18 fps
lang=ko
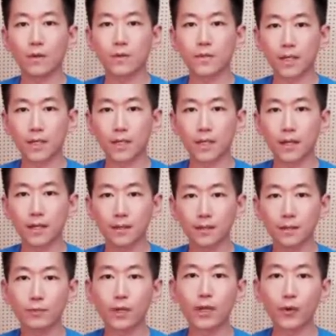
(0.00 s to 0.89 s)
제가
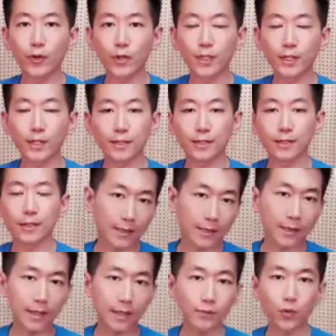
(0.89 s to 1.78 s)
근무하고 있는
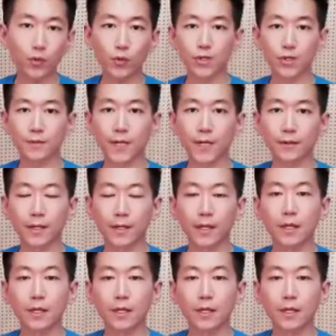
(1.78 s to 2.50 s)
강남으로 오시면